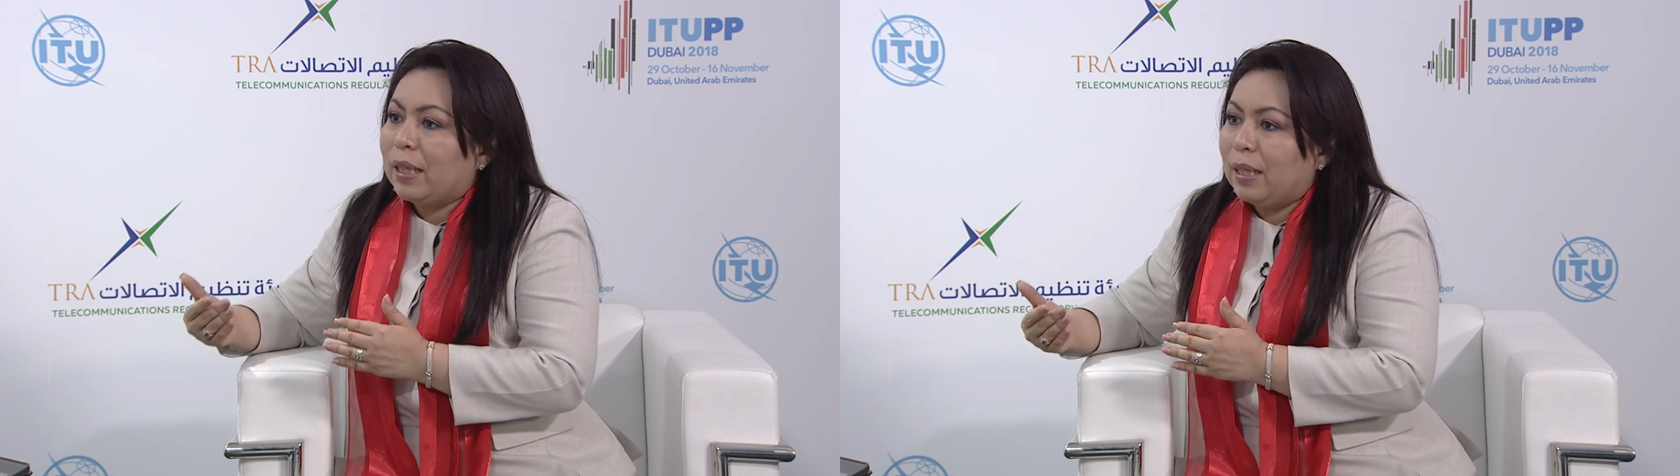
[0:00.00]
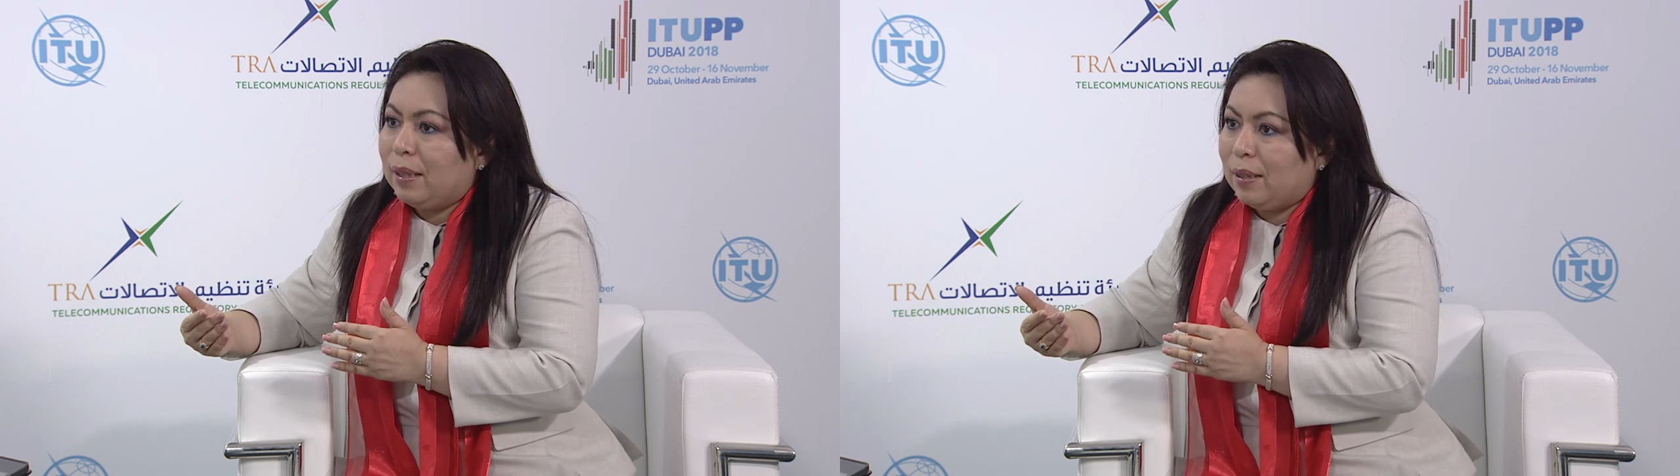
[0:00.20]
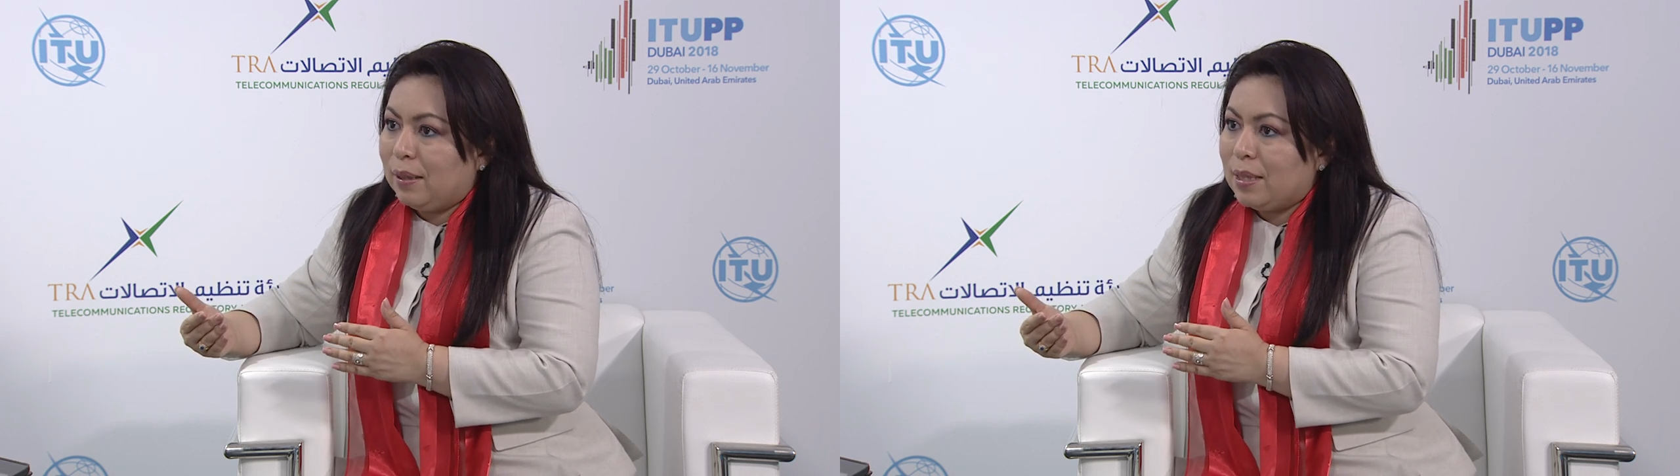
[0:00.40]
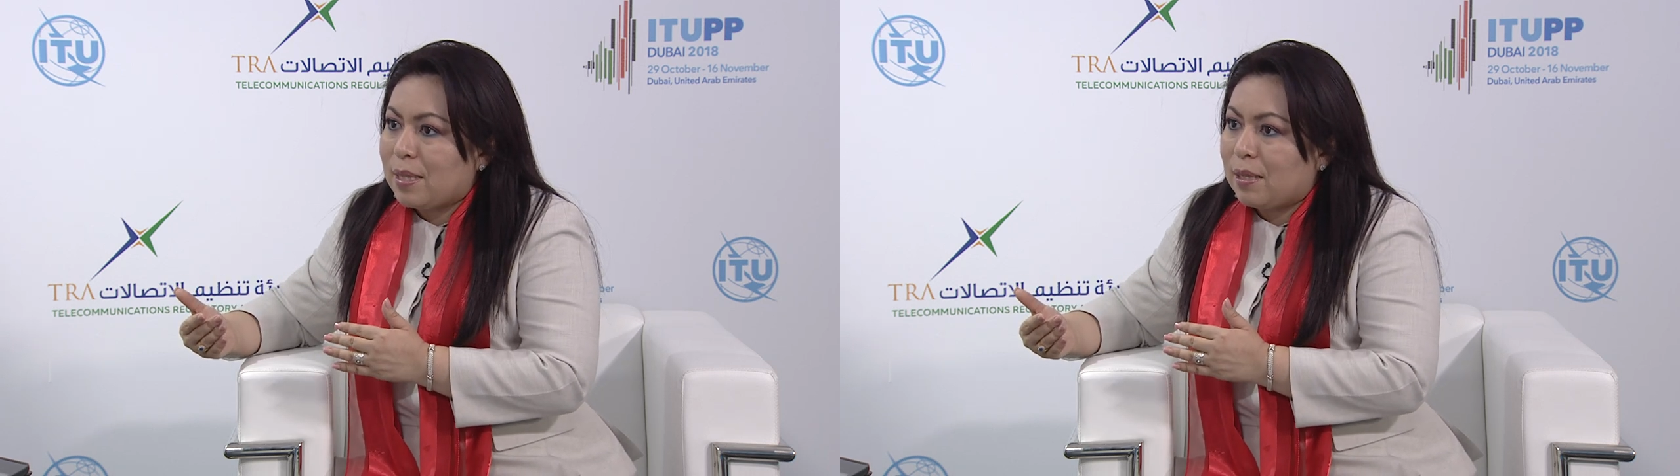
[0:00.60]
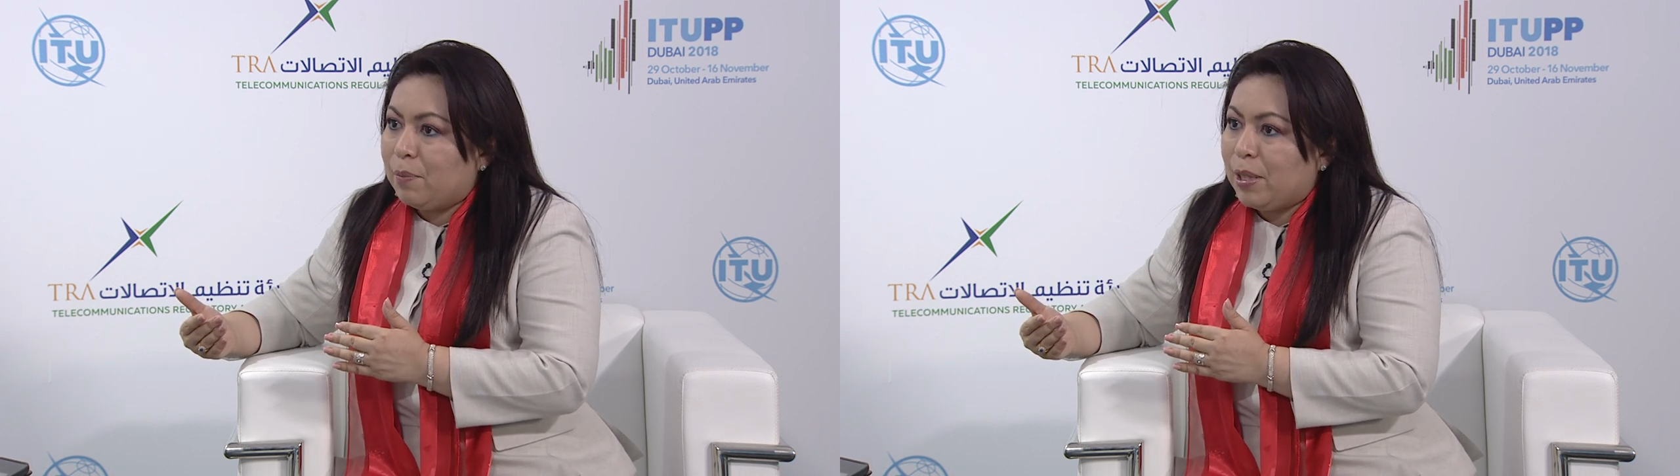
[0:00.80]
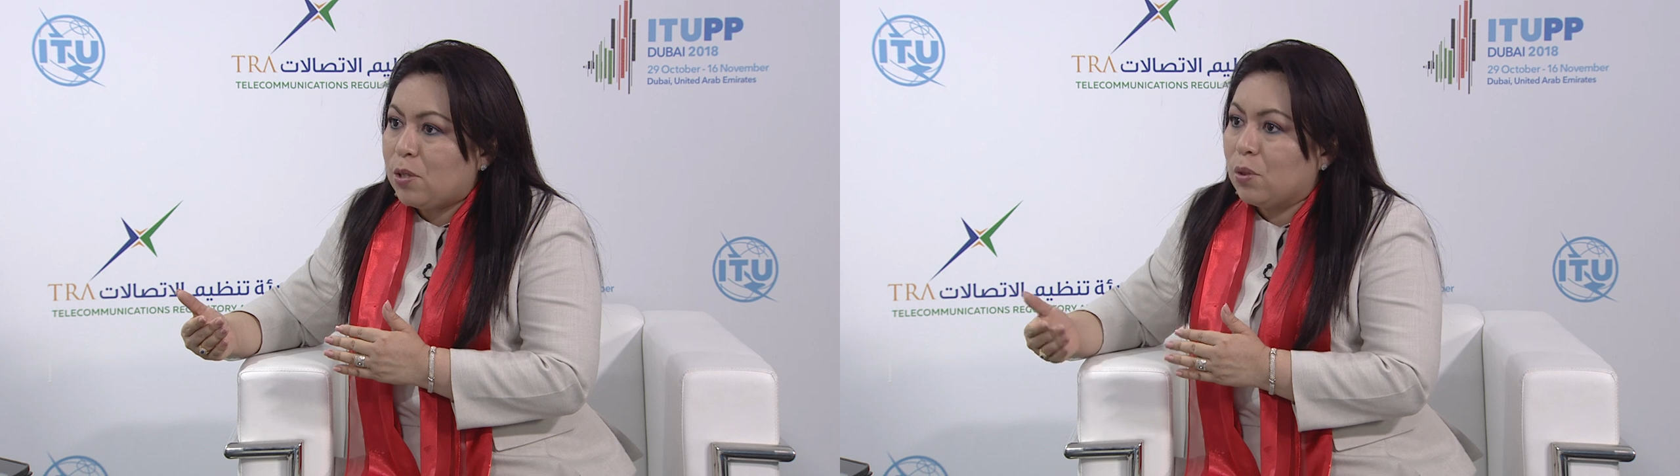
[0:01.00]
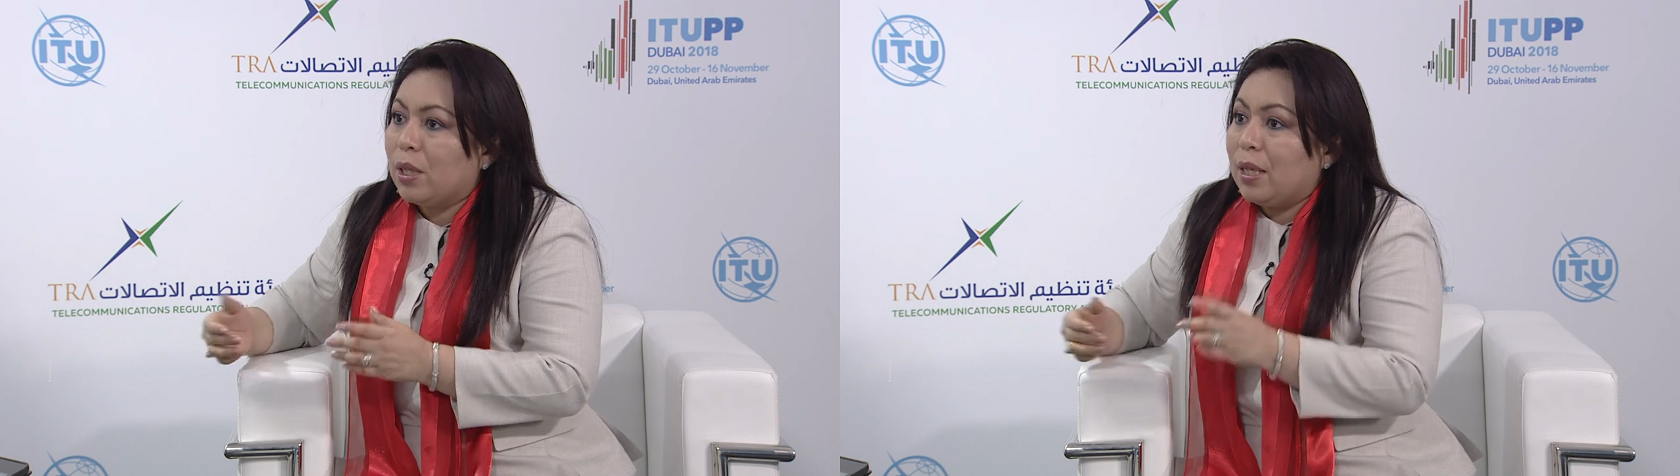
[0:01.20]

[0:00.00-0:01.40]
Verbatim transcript: calidad del servicio?